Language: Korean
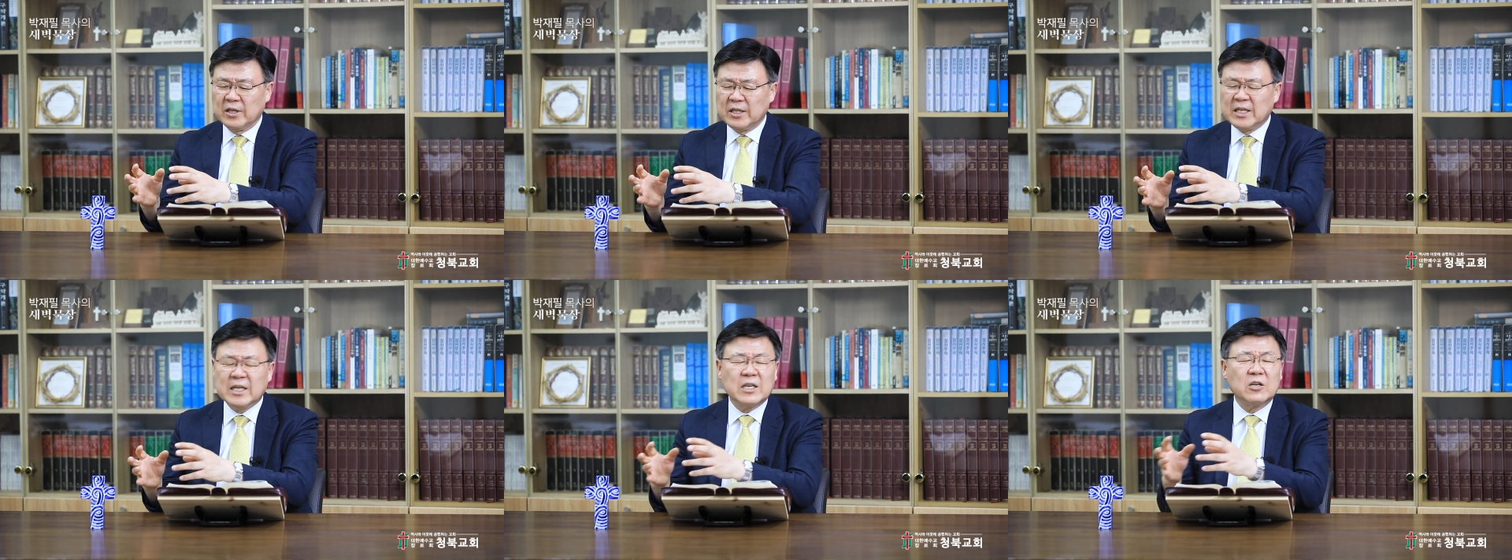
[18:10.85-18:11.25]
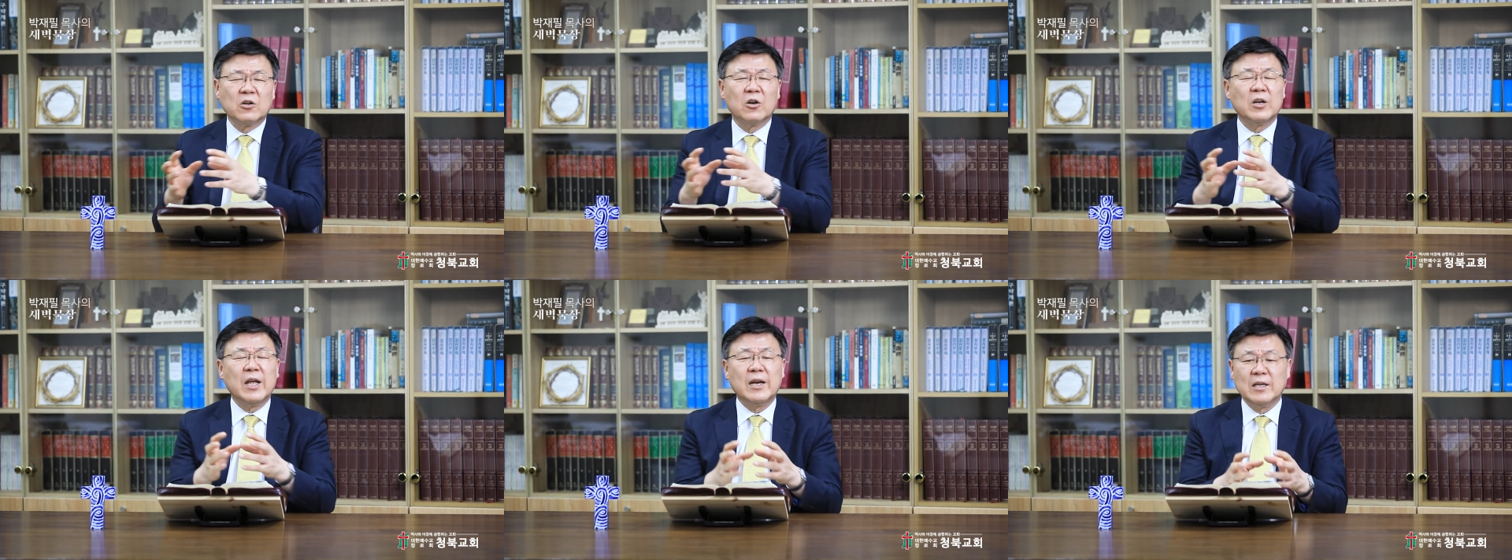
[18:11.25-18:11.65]

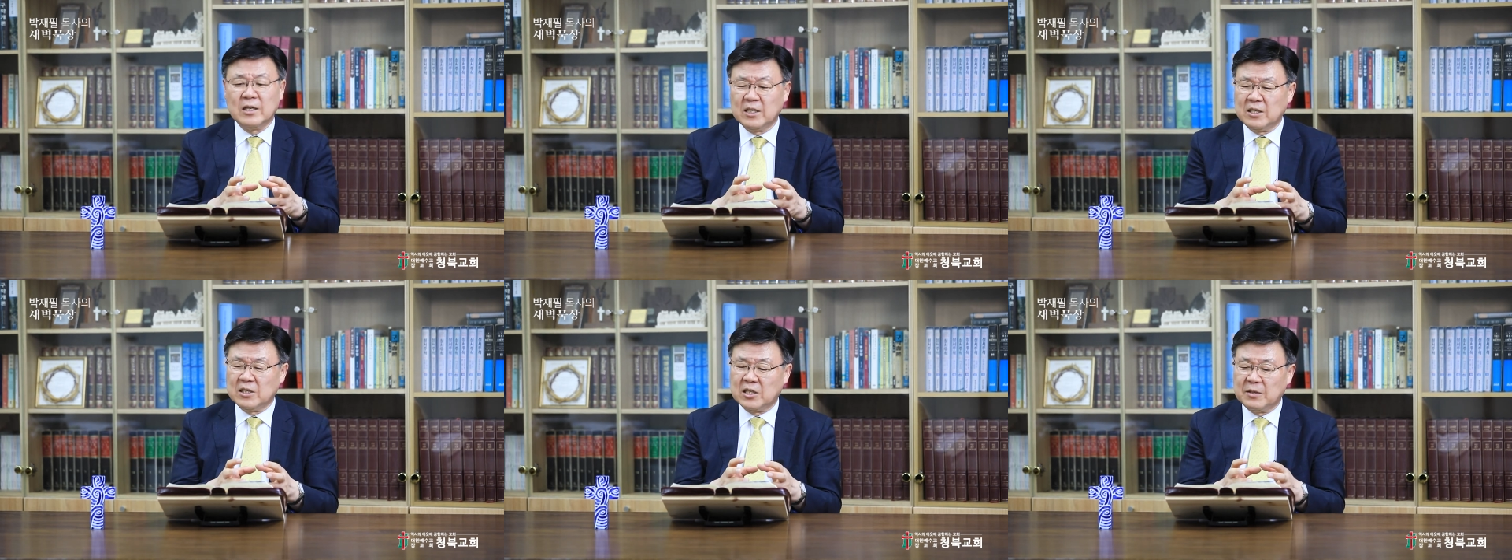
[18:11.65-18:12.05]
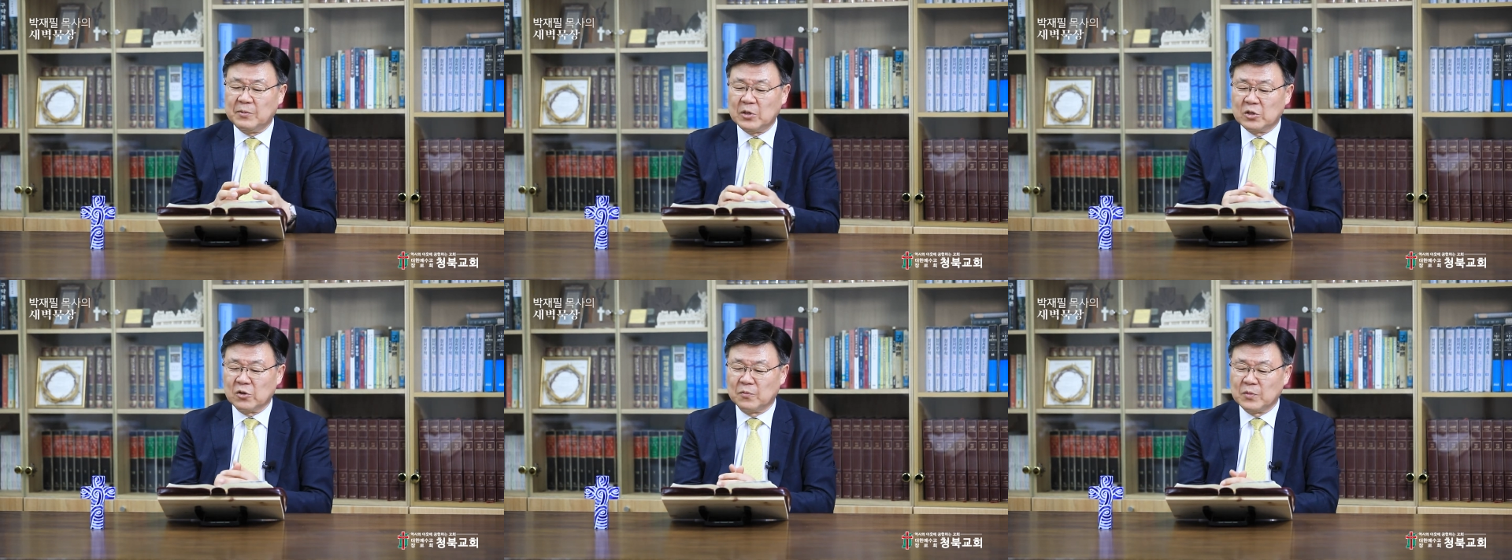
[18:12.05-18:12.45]
이끌어내는 길이
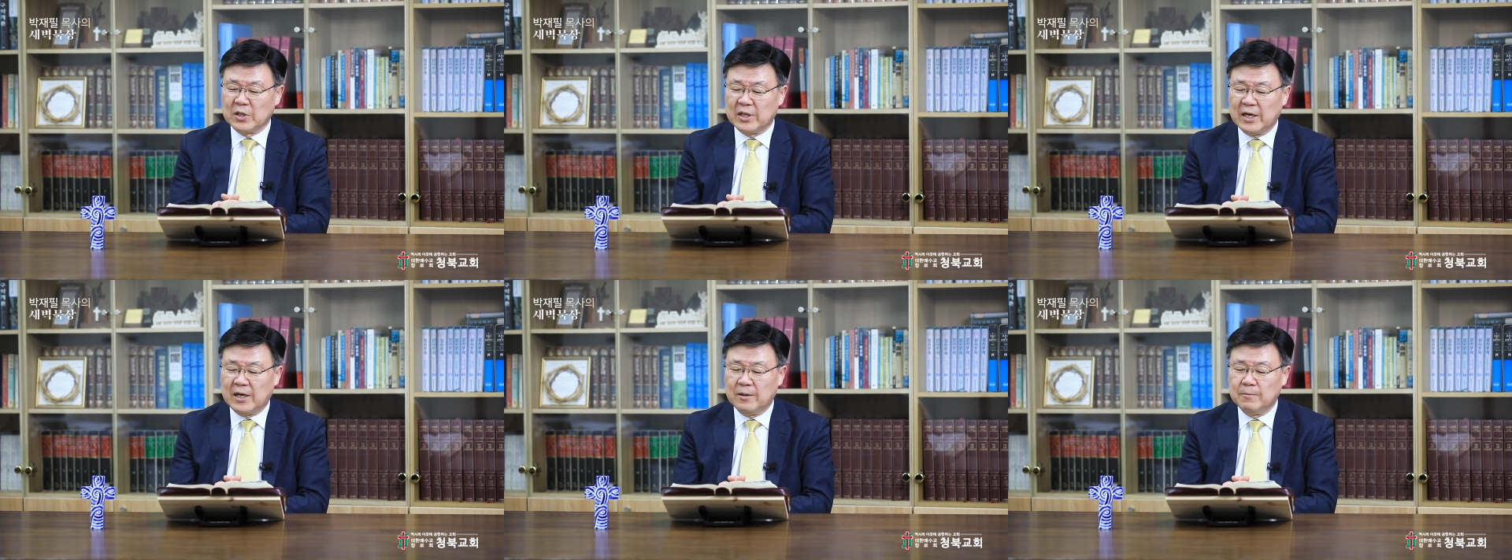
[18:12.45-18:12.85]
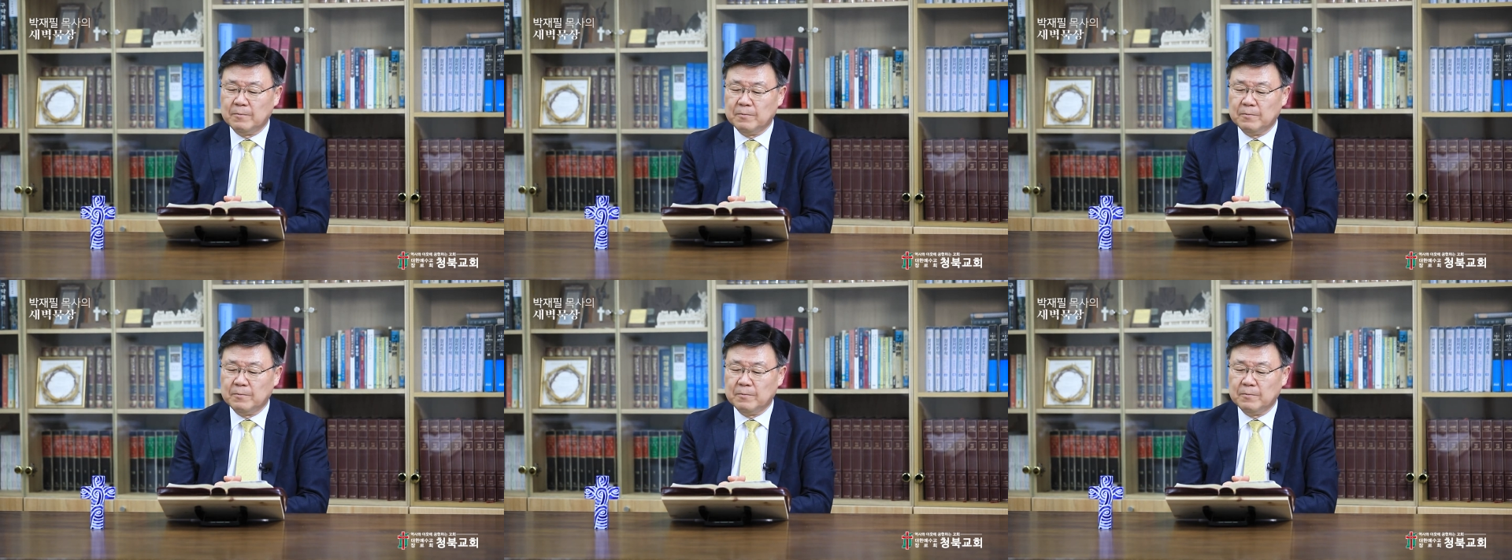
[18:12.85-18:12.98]
11조입니다.